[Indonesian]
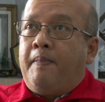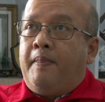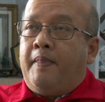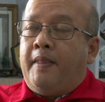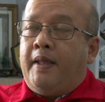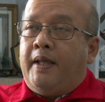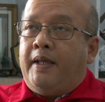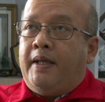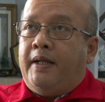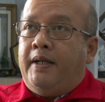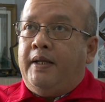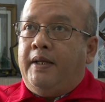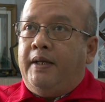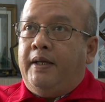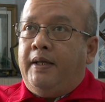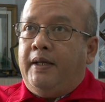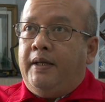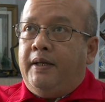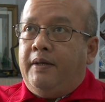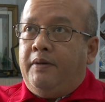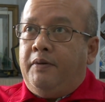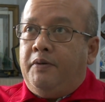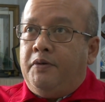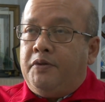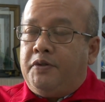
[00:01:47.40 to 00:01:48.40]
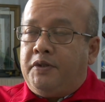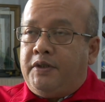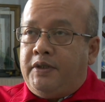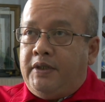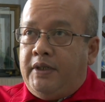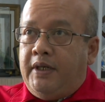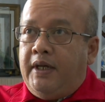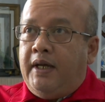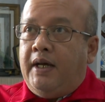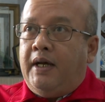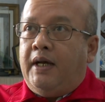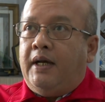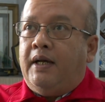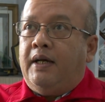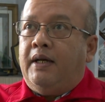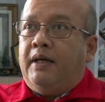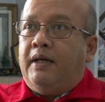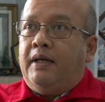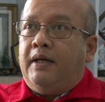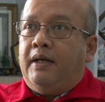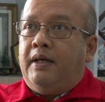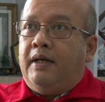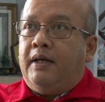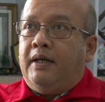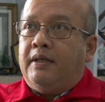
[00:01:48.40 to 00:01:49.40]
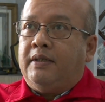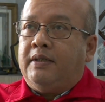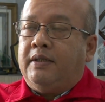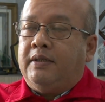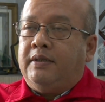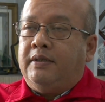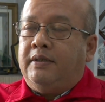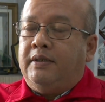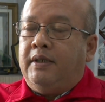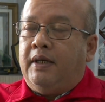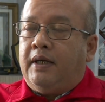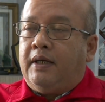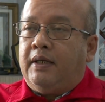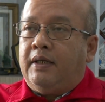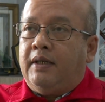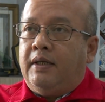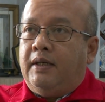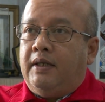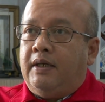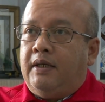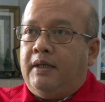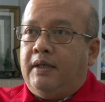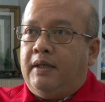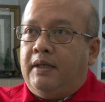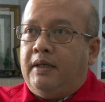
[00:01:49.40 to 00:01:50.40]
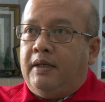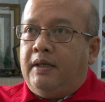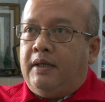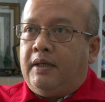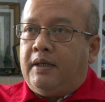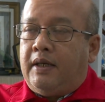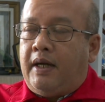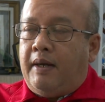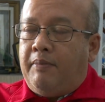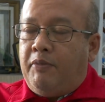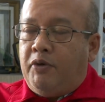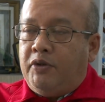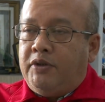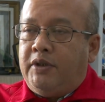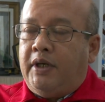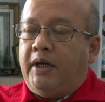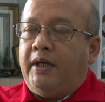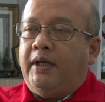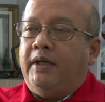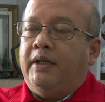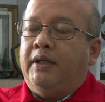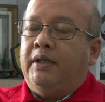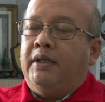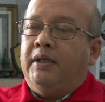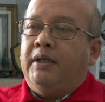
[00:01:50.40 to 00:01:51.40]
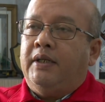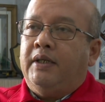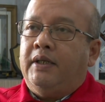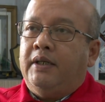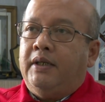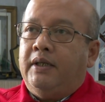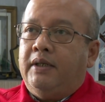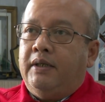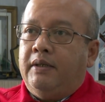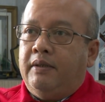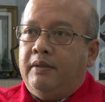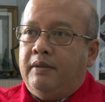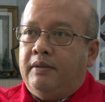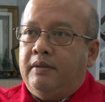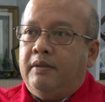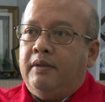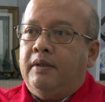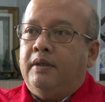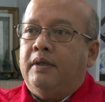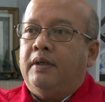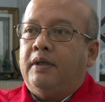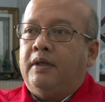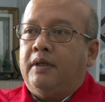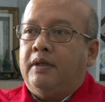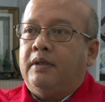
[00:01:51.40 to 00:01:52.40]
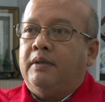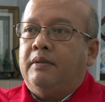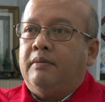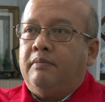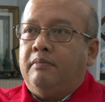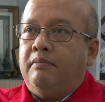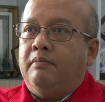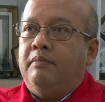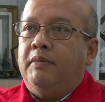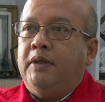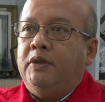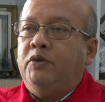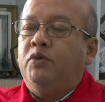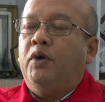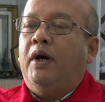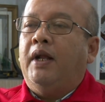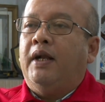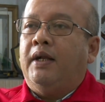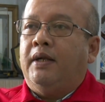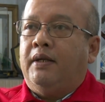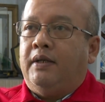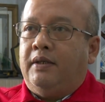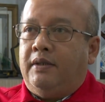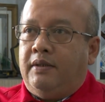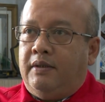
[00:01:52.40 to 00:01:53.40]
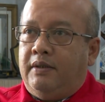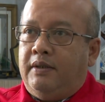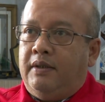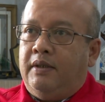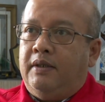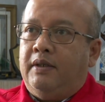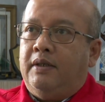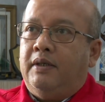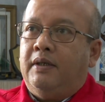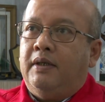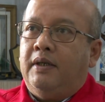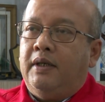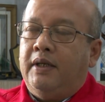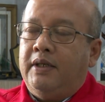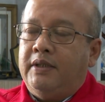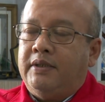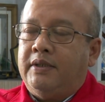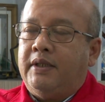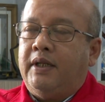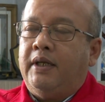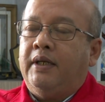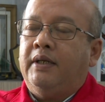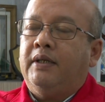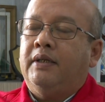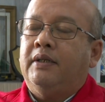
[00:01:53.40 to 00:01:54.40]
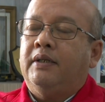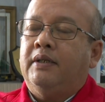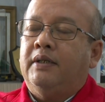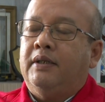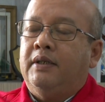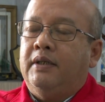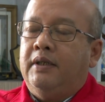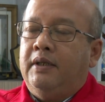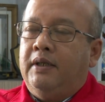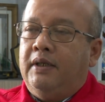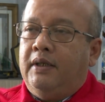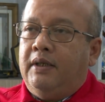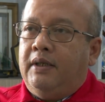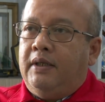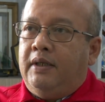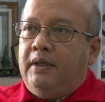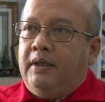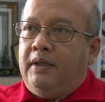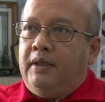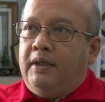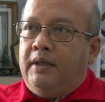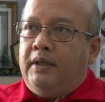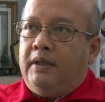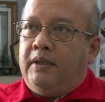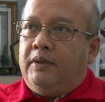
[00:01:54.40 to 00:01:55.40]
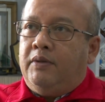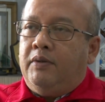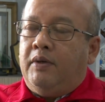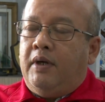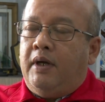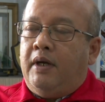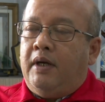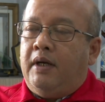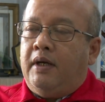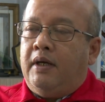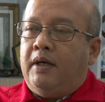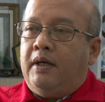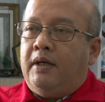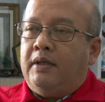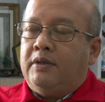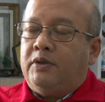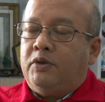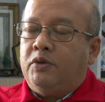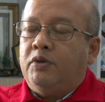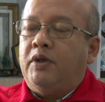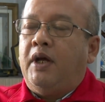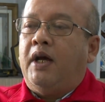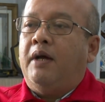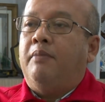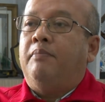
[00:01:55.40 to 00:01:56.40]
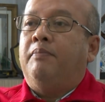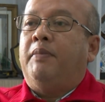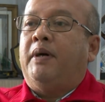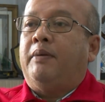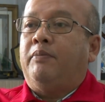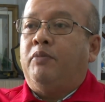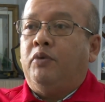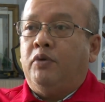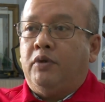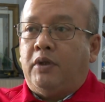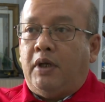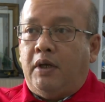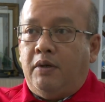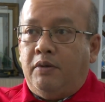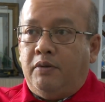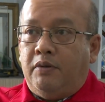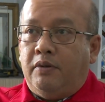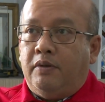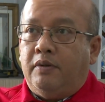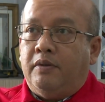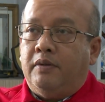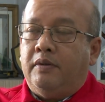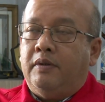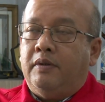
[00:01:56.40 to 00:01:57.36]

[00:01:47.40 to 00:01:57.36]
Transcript: Nah, jadi usia uh, sejak uh, eh, Kamojang ini uh, menjual uh, listrik itu uh, sudah 40 tahun.